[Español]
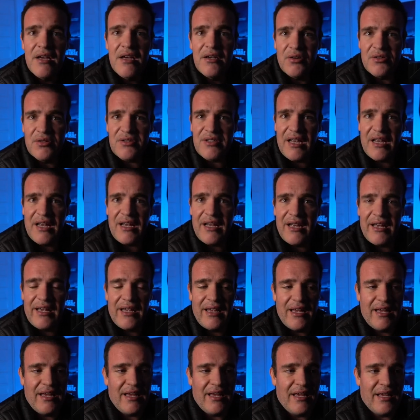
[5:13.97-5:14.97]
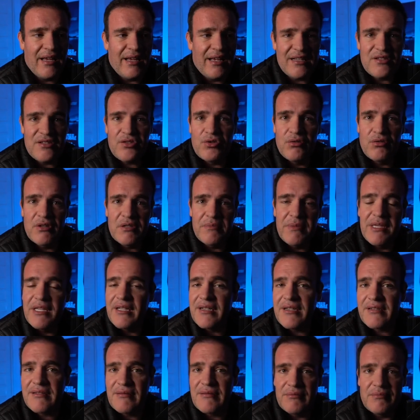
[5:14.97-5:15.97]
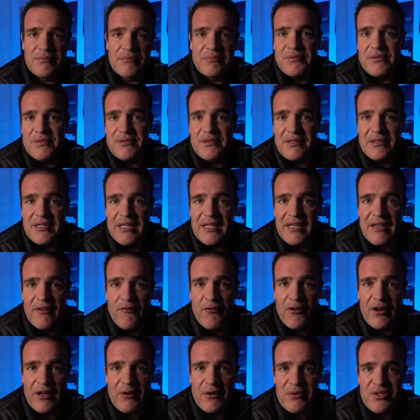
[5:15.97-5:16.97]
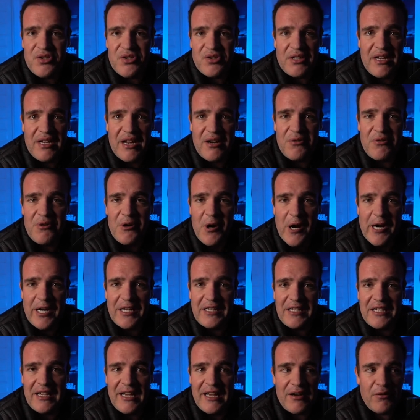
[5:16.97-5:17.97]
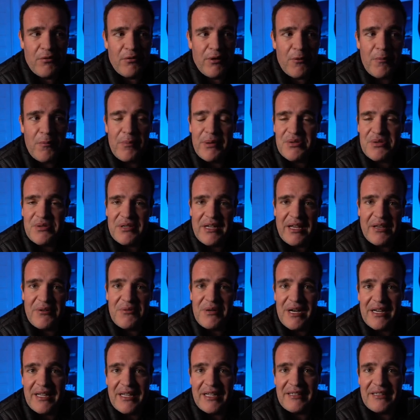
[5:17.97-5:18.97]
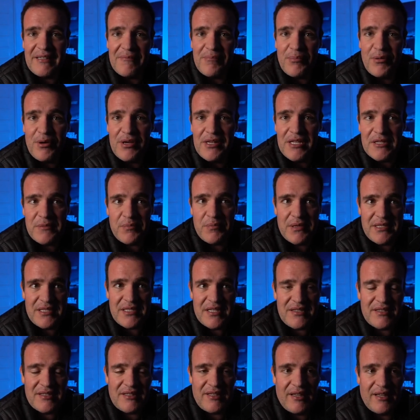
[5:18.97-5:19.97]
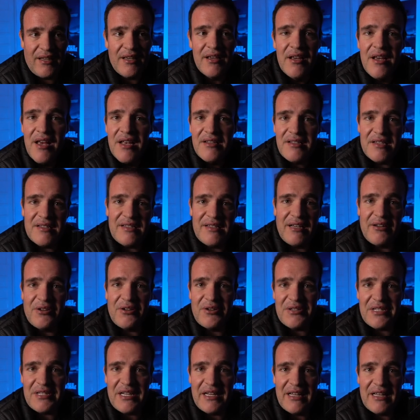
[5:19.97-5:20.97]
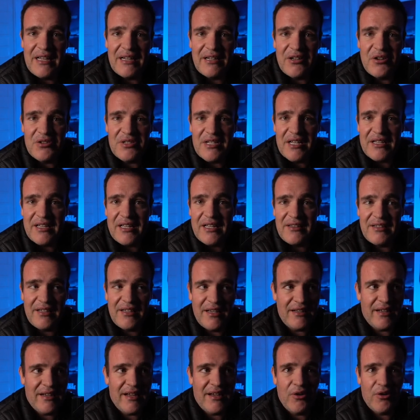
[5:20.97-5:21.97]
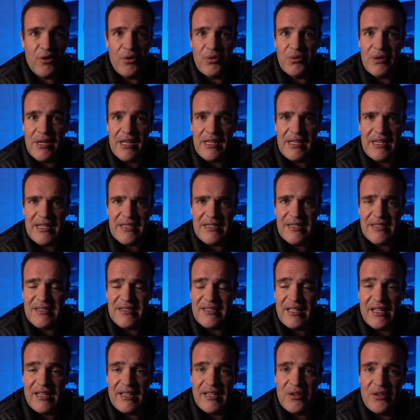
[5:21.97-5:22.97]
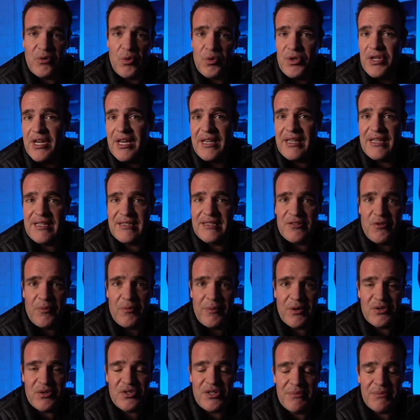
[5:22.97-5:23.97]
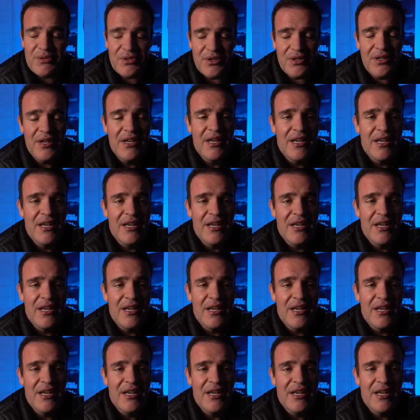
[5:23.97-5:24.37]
O sea, eh, Castle Smithers, pues ni quien fuera a cuestionarlo o a criticarlo, era un personaje, un arquetipo y después, este, si sale o no sale del closet que tiene o una de las este, cuñadas de Homero Simpson,